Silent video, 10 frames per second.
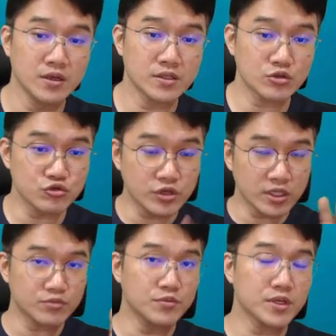근데 두 개
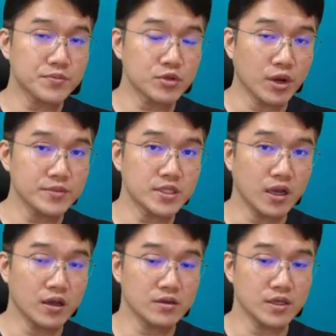다 분명히
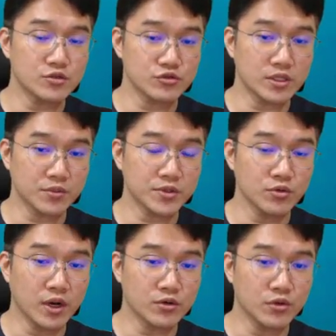필요합니다 예, 두 개 다
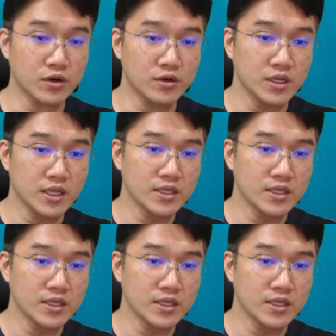필요하고요